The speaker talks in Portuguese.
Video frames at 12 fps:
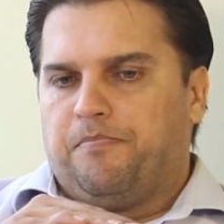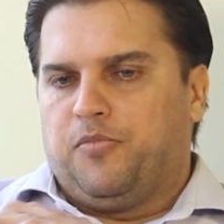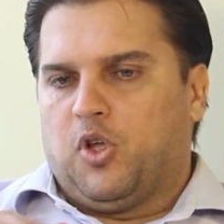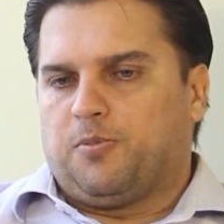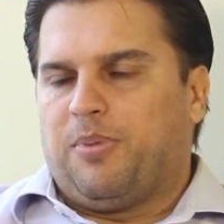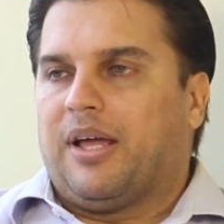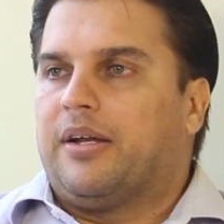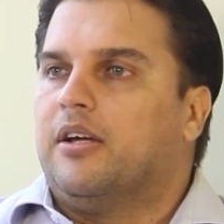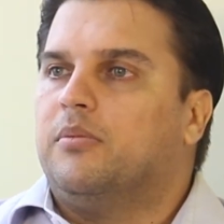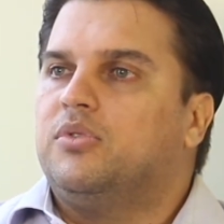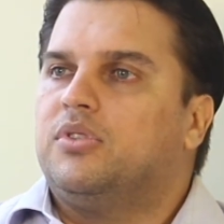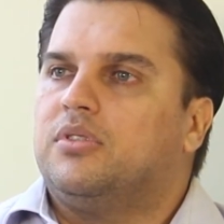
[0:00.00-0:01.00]
Nós
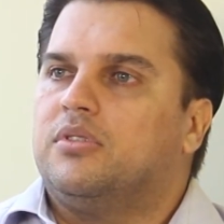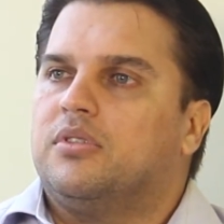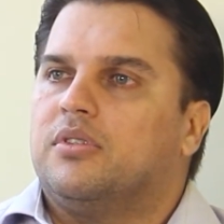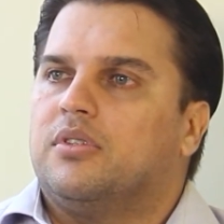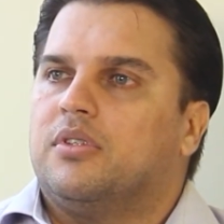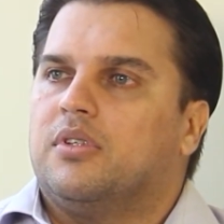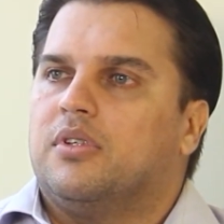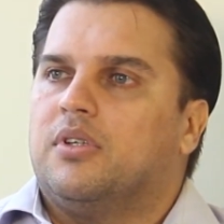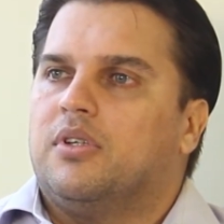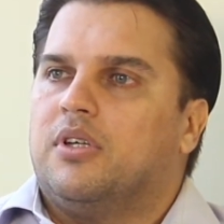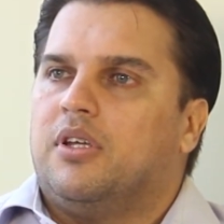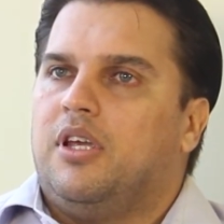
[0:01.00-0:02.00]
paramos
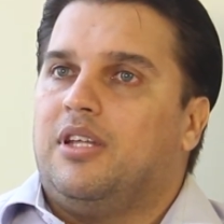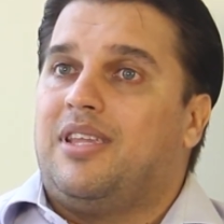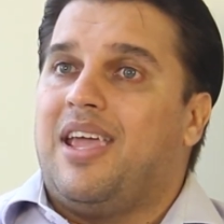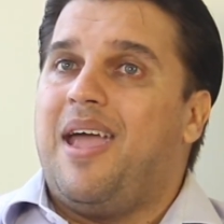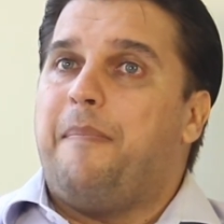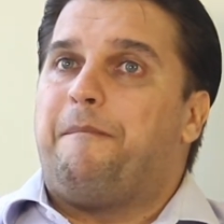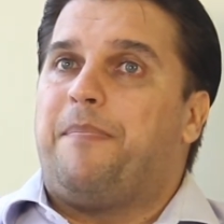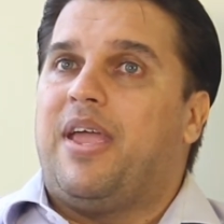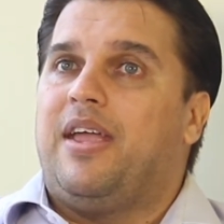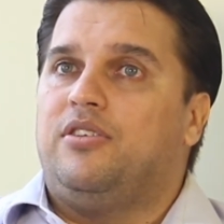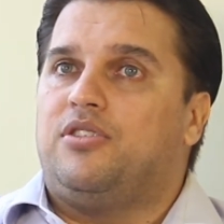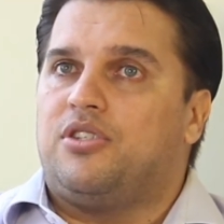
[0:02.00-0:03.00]
e de
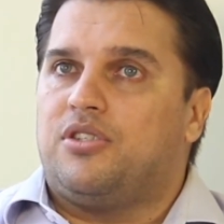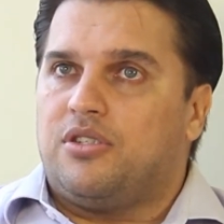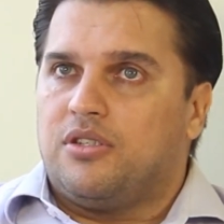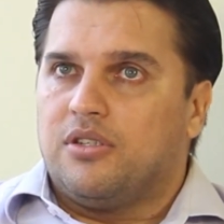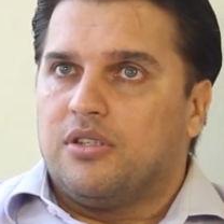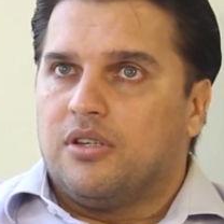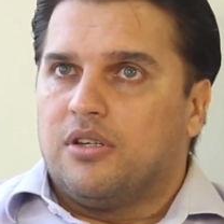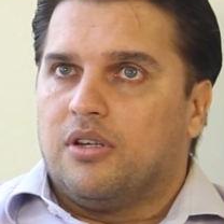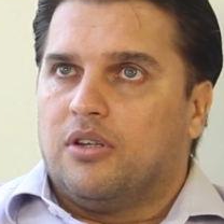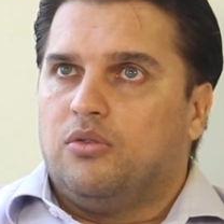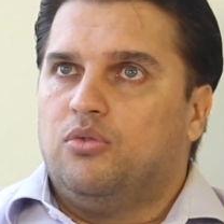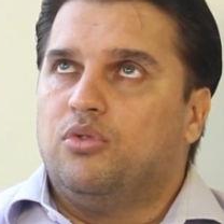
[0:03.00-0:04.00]
repente,
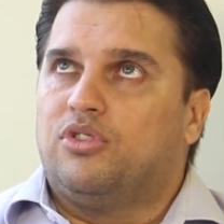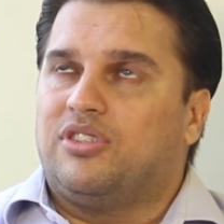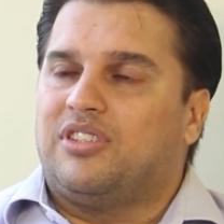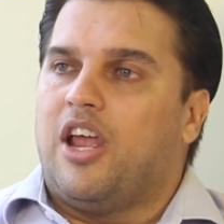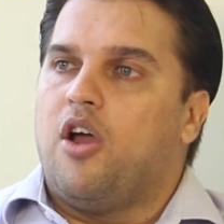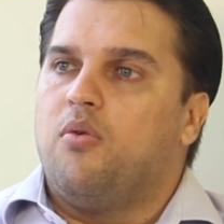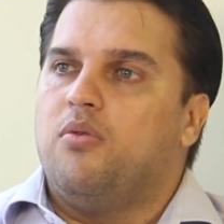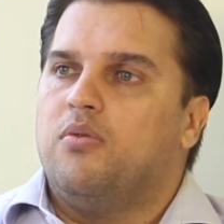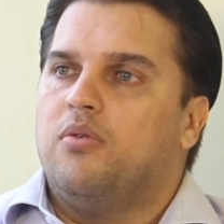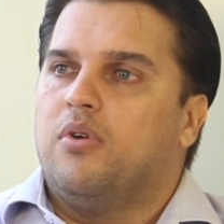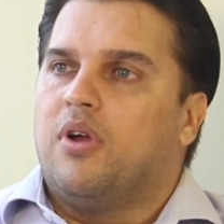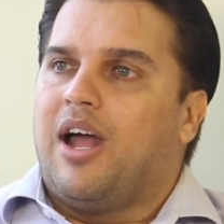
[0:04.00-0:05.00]
no céu,
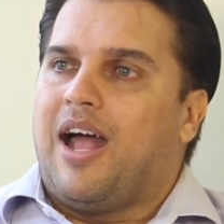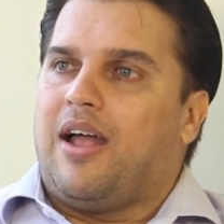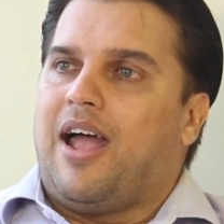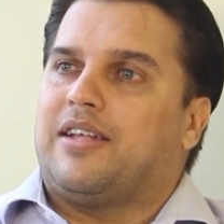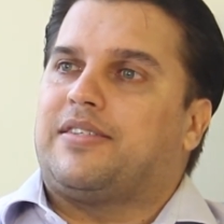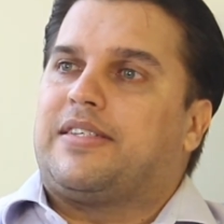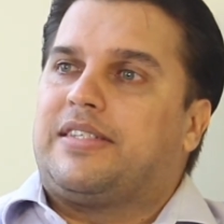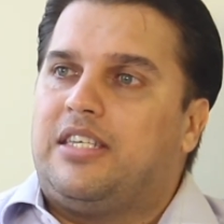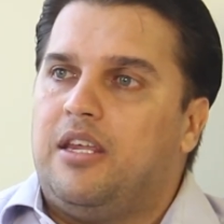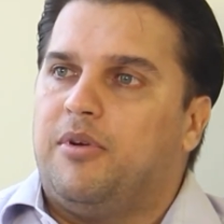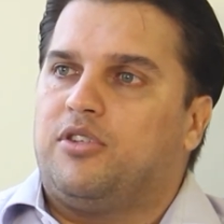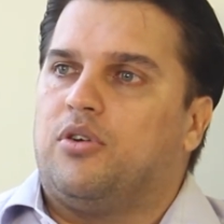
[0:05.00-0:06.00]

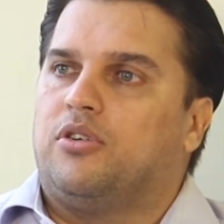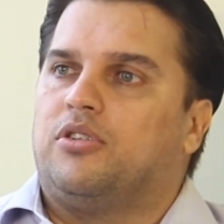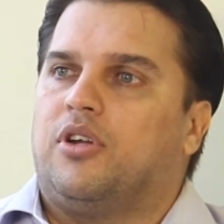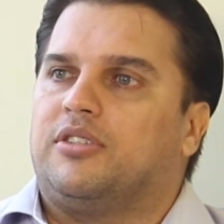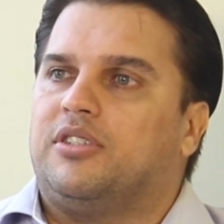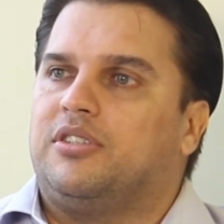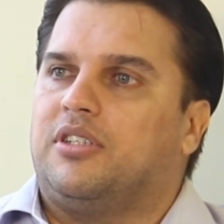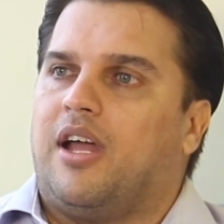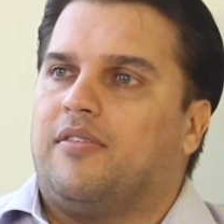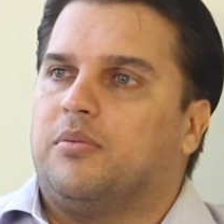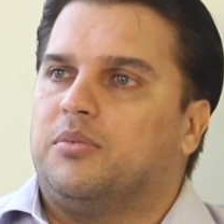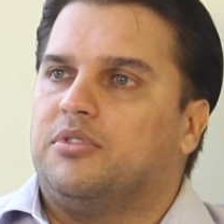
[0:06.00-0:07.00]
acima de onde nós
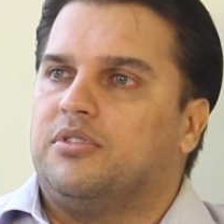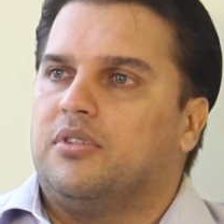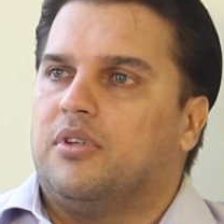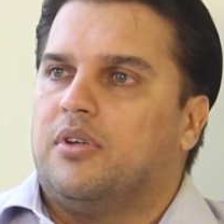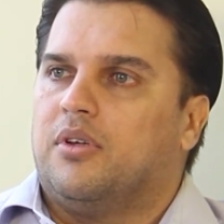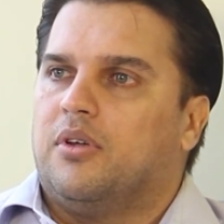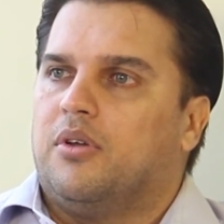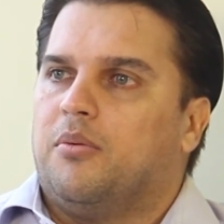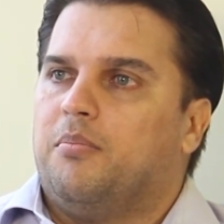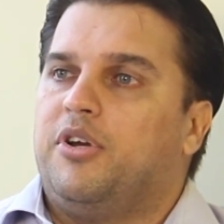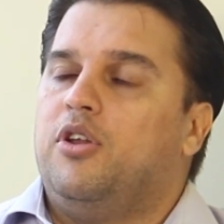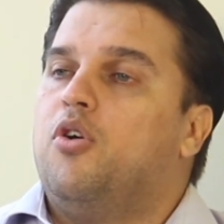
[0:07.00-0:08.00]
estávamos,
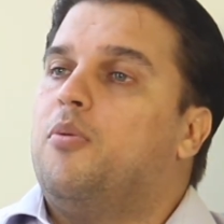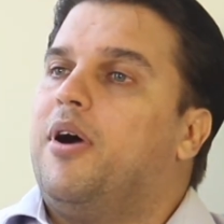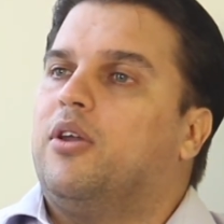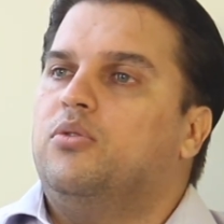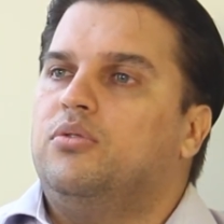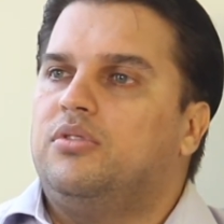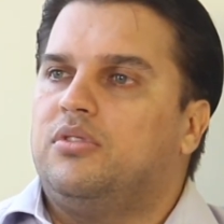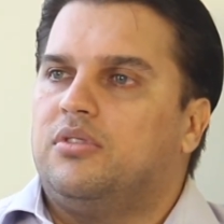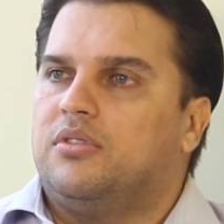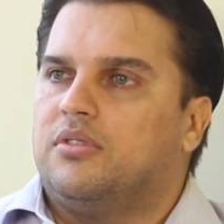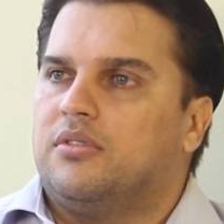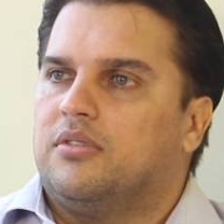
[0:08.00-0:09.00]
brilhou uma
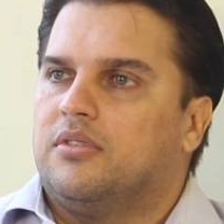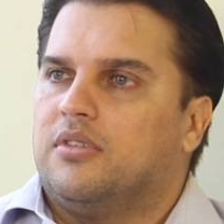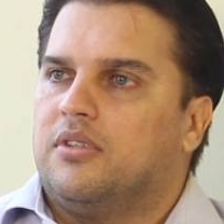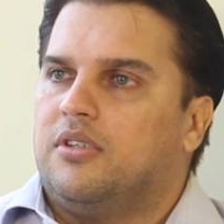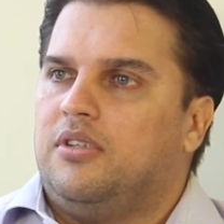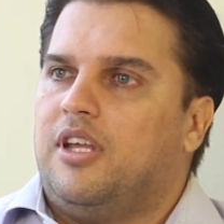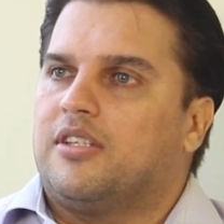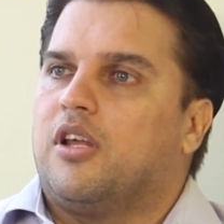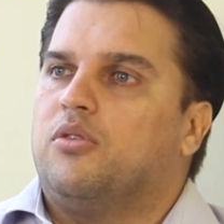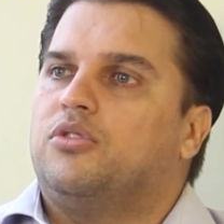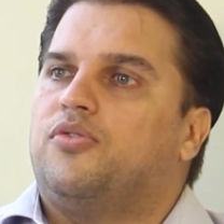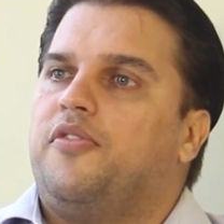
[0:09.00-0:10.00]
luz. E essa
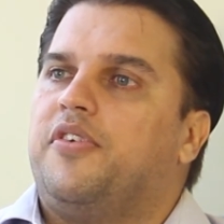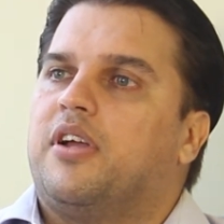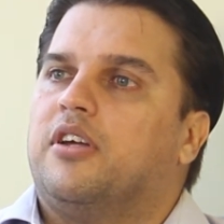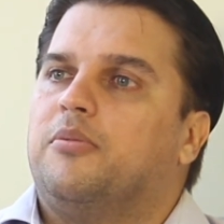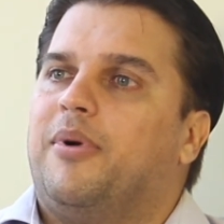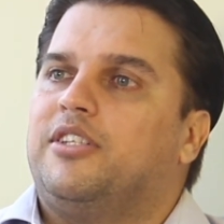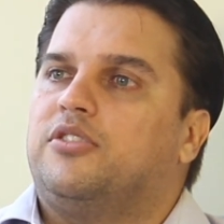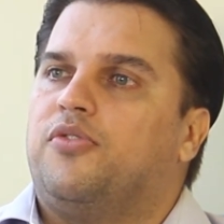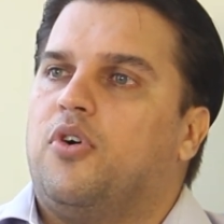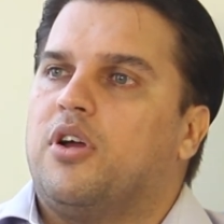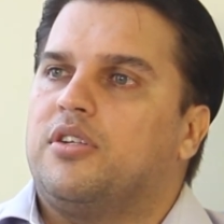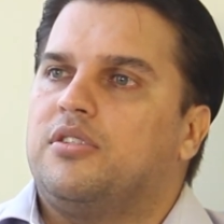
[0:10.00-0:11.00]
luz foi ficando mais
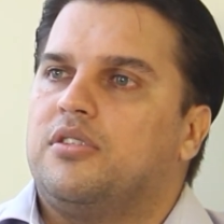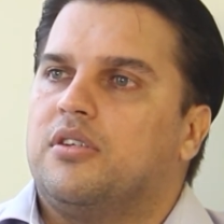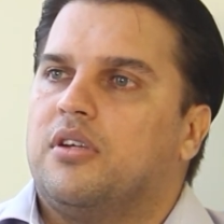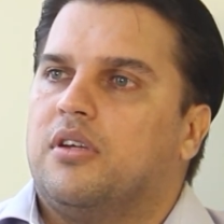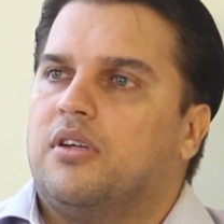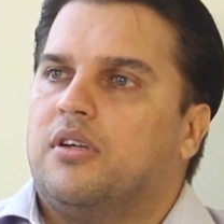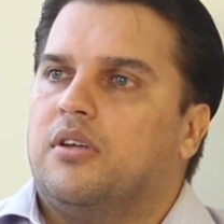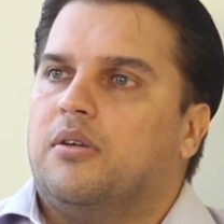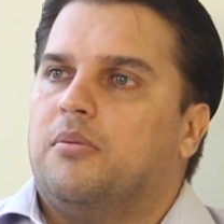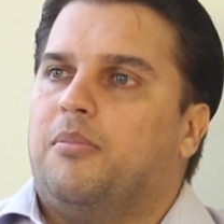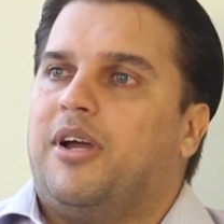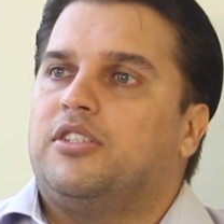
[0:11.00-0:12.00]
forte,
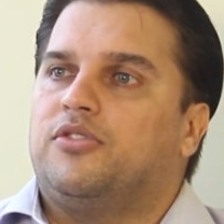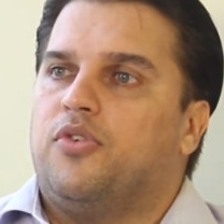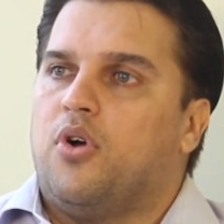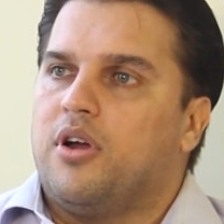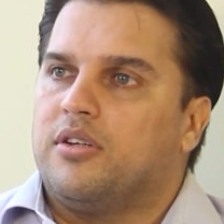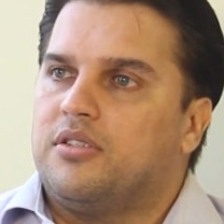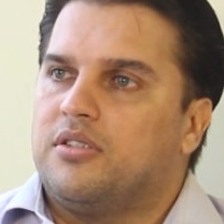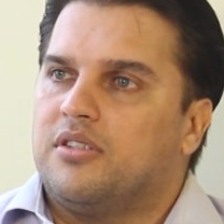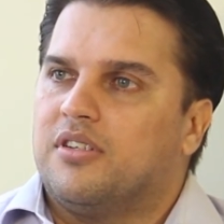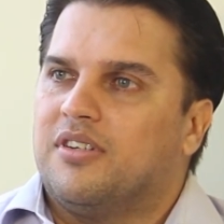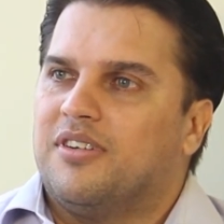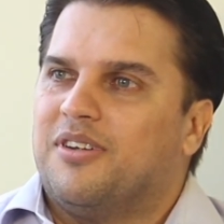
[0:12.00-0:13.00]
mais
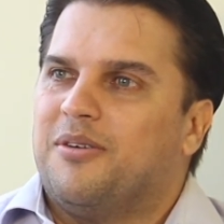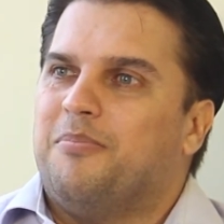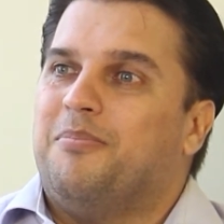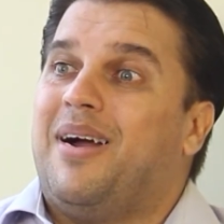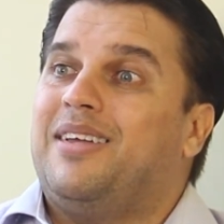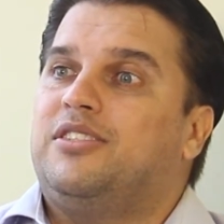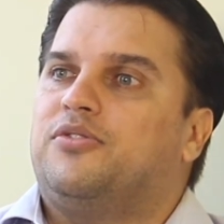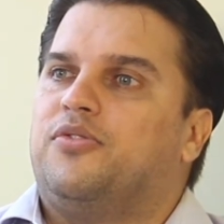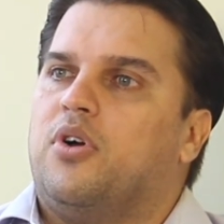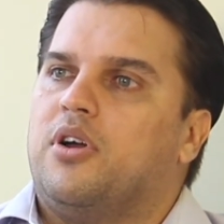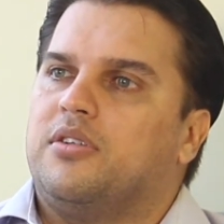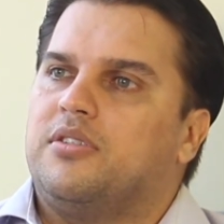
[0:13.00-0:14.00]
forte, mais
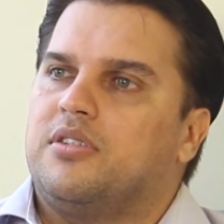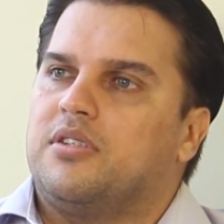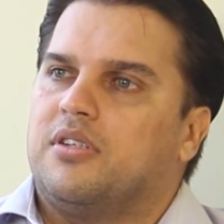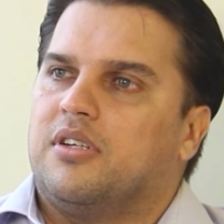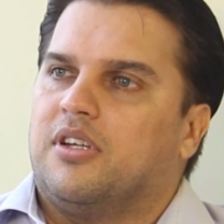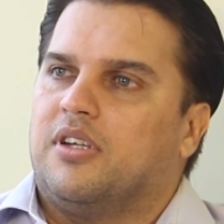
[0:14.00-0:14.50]
forte.